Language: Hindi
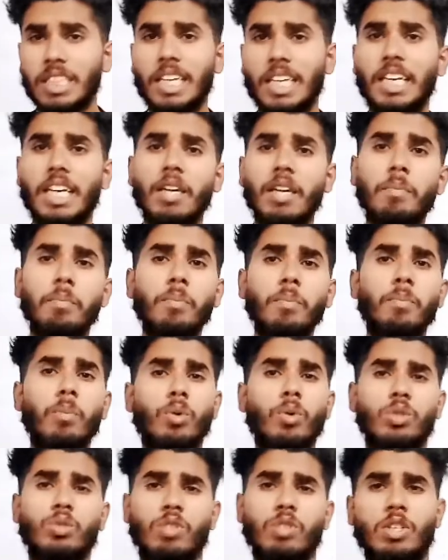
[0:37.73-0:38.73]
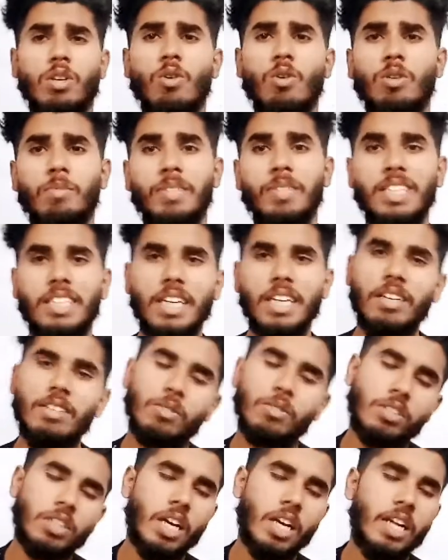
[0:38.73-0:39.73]
कि पोस्ट वर्कआउट में क्या
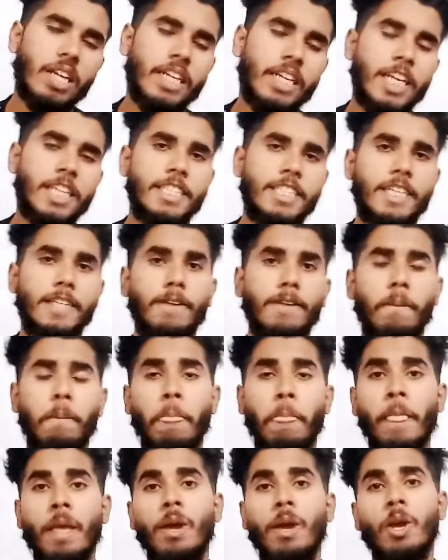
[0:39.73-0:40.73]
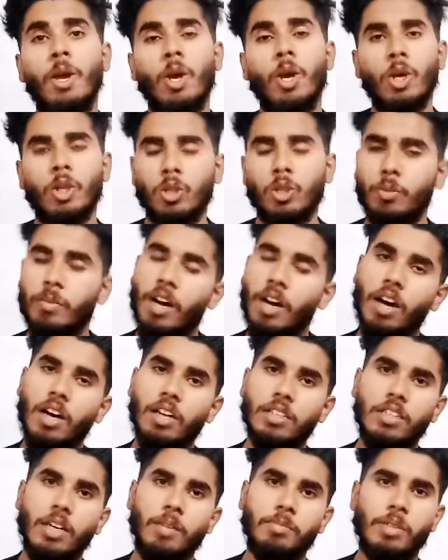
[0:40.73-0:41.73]
क्या लेना चाहिए तो मैं
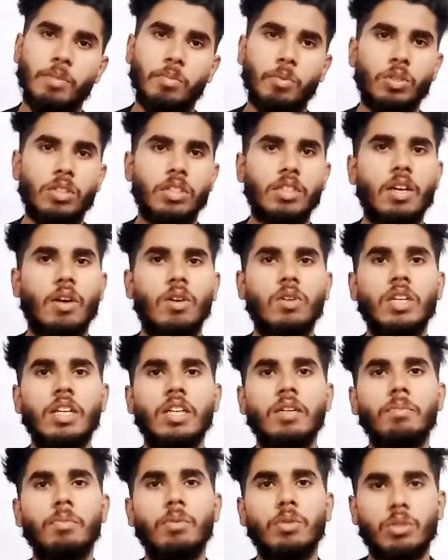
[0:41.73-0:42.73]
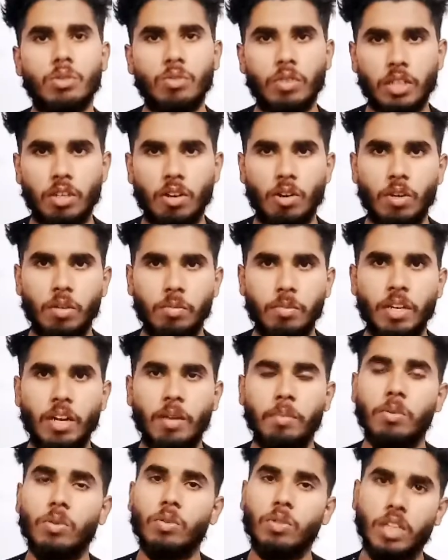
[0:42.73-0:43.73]
आज आप सबको दिखाऊंगा कि पोस्ट वर्कआउट में
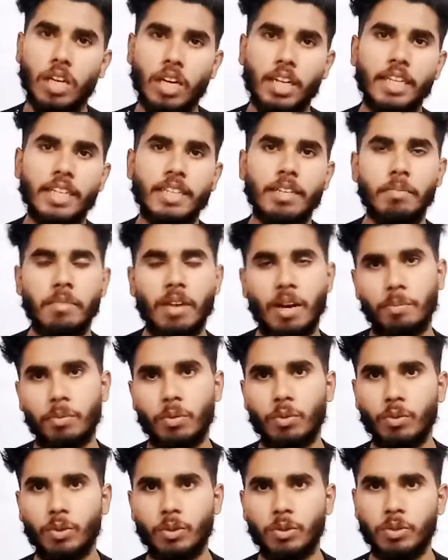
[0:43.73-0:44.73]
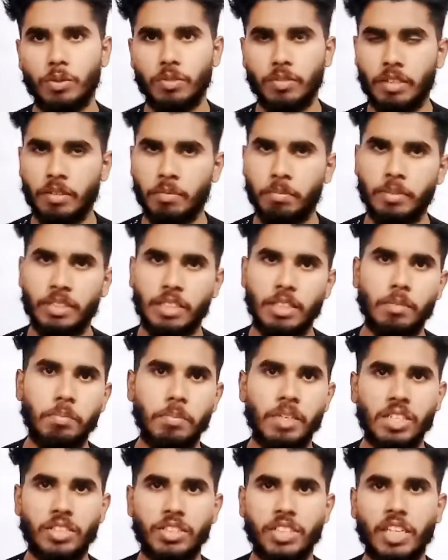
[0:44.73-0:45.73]
हम लोग क्या लेंगे मैं आपको वो मतलब
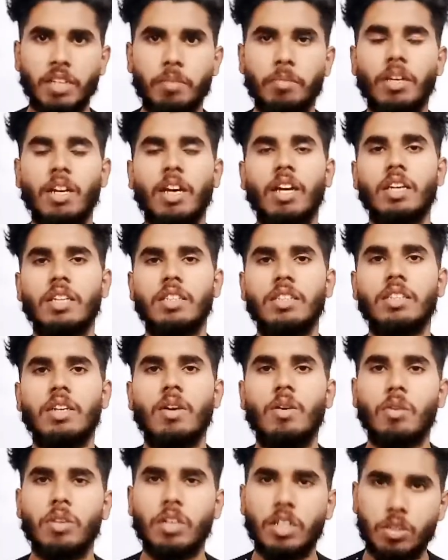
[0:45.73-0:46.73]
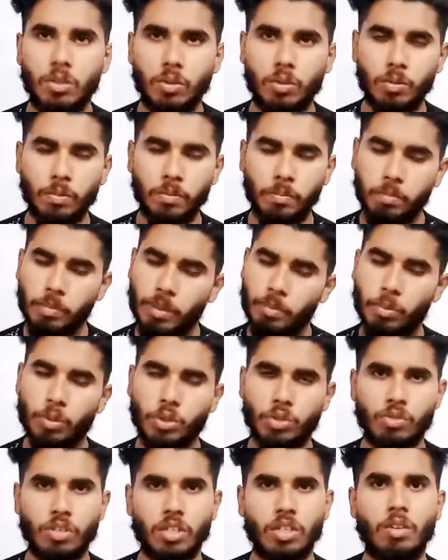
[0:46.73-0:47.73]
मिल्क शेक बना के दिखाऊंगा जो मैं
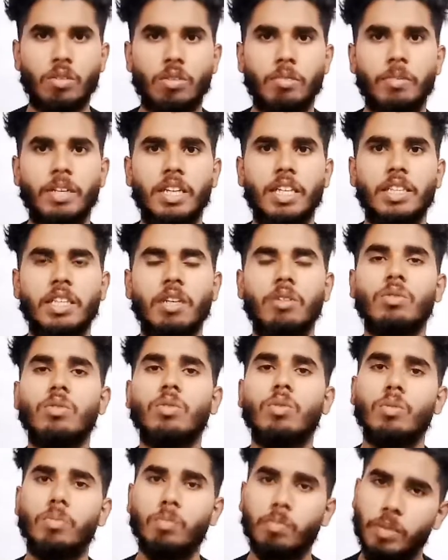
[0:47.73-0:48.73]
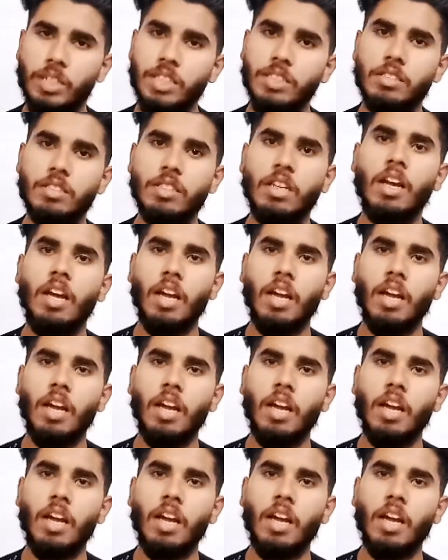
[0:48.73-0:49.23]
पोस्ट वर्कआउट में लेता हूँ तो प्लीज़